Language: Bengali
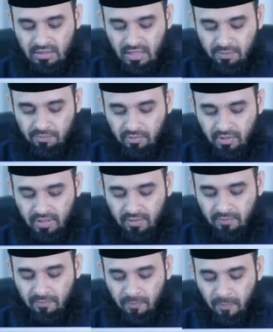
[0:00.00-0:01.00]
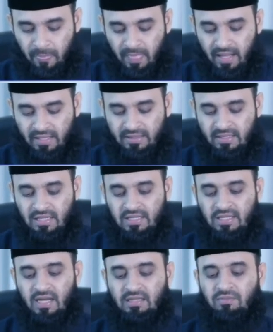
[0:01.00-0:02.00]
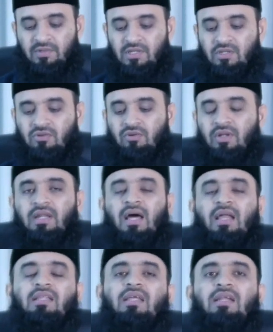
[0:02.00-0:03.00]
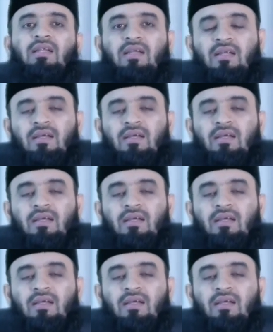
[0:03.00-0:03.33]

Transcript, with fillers: তারপরে একত্রিশ আয়াতে বিশেষ করে নারীদের